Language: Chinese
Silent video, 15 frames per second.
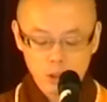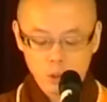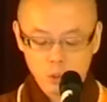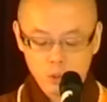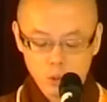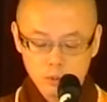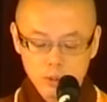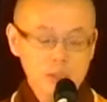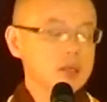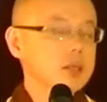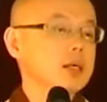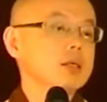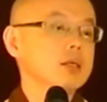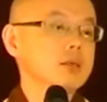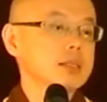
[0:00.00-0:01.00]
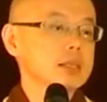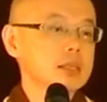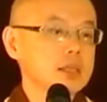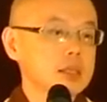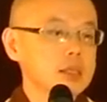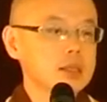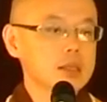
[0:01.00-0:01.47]
有中医生，有西
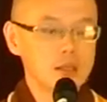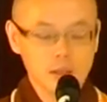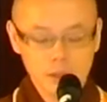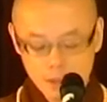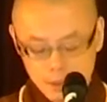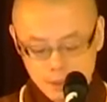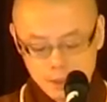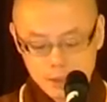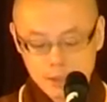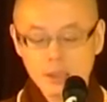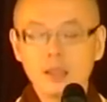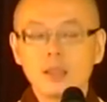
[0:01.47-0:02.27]
医生。那西